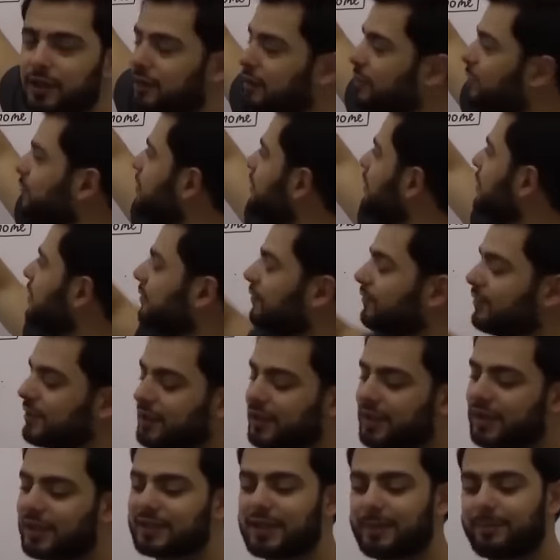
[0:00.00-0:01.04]
Então significa
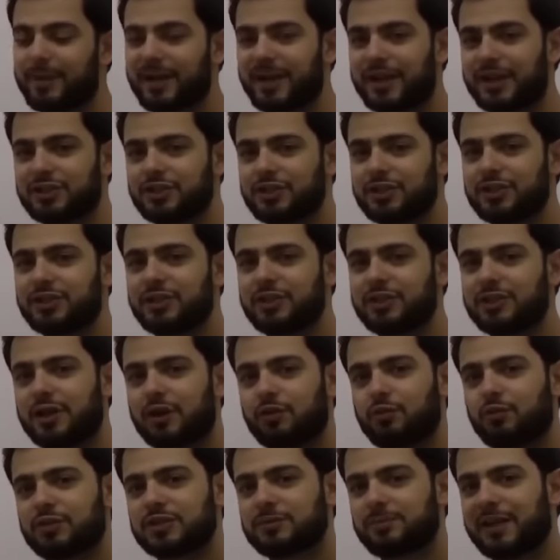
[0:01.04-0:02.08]
que ela está paradinha e
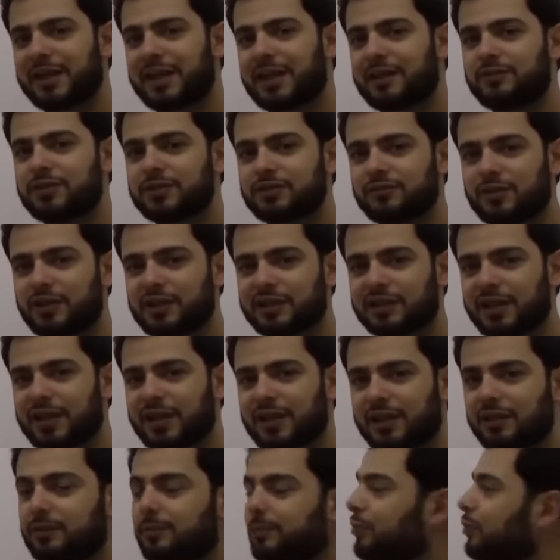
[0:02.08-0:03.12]
algumas palavras vão até ela.